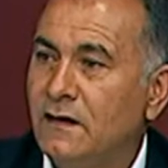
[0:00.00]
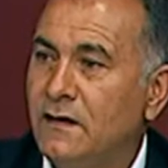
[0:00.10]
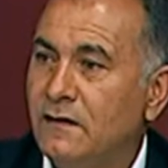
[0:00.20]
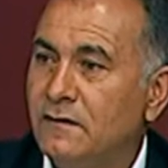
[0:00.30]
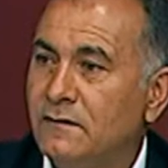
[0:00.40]

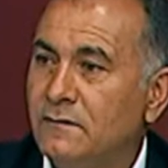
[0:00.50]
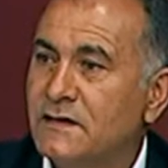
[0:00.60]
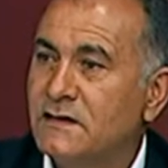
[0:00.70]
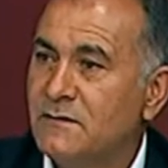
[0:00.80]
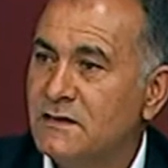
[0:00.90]
yine e,
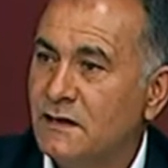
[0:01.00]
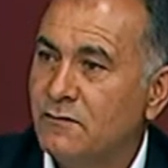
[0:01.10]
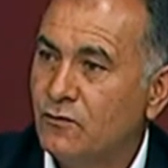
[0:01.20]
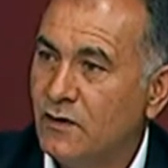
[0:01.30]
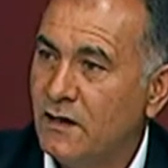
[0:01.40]
maske
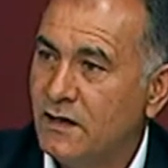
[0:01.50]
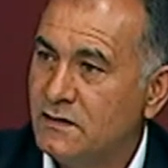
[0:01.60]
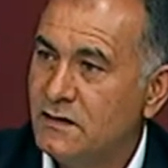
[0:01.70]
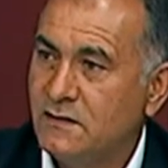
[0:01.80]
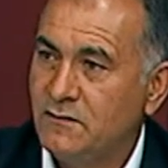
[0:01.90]
mesafe kuralları
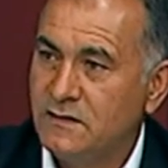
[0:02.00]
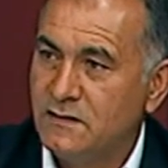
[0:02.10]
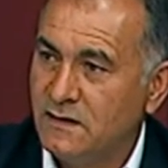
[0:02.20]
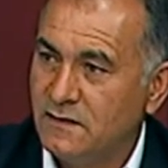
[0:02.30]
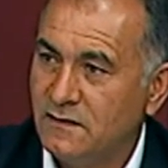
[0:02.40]
çerçevesi
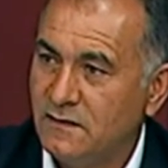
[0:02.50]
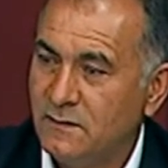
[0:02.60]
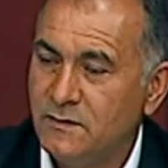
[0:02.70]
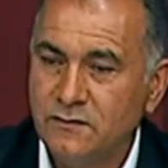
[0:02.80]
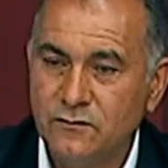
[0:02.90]

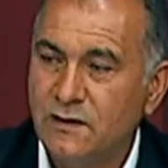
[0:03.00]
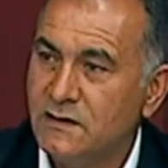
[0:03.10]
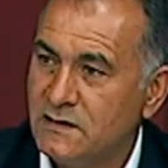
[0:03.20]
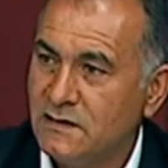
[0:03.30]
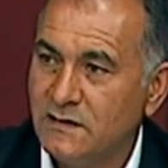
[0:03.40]
içerisinde biz
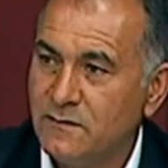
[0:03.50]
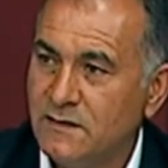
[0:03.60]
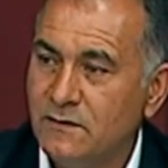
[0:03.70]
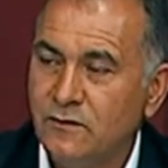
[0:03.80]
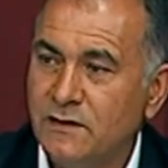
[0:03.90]

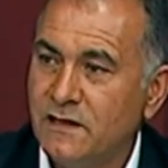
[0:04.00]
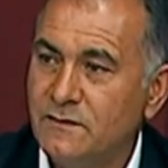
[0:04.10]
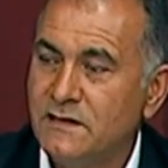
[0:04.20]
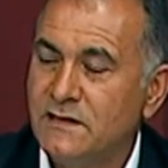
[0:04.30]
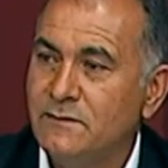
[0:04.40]
üreticilerimize,
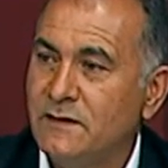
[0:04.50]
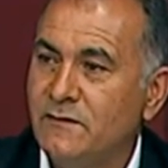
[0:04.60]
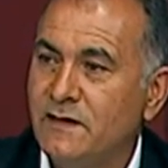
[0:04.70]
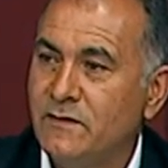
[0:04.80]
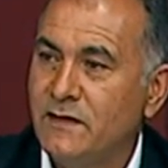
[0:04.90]
üyelerimize
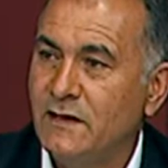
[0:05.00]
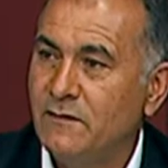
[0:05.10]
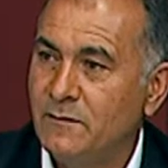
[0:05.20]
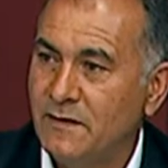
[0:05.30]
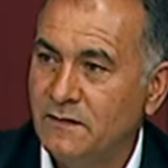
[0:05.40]
hizmet vermeye
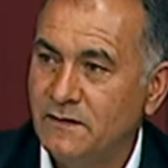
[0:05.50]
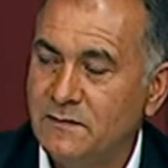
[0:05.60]
devam ettik.